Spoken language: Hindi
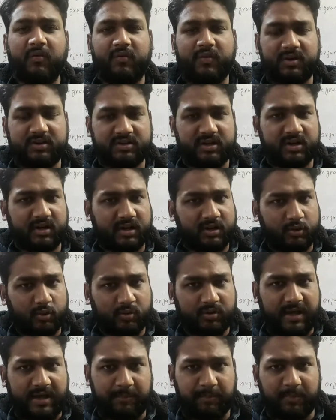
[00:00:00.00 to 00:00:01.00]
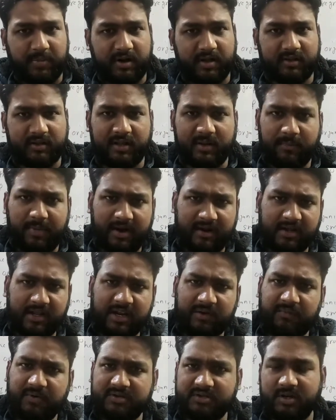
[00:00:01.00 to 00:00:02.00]
फ्यूजन के दो टाइप पढ़े थे
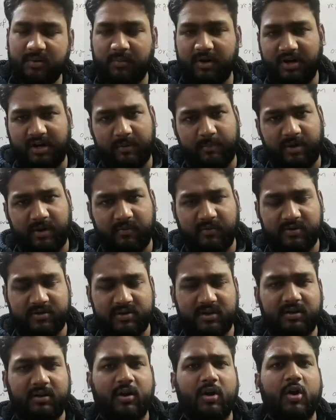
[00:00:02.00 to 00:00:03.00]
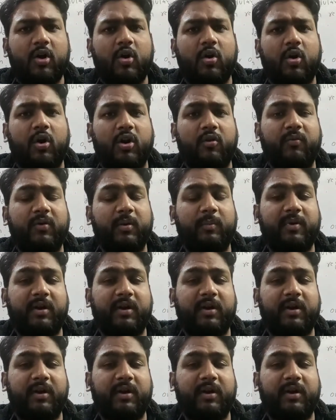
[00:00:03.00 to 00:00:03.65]
बाइनरी फ्यूजन मल्टीपल फ्यूजन और फिर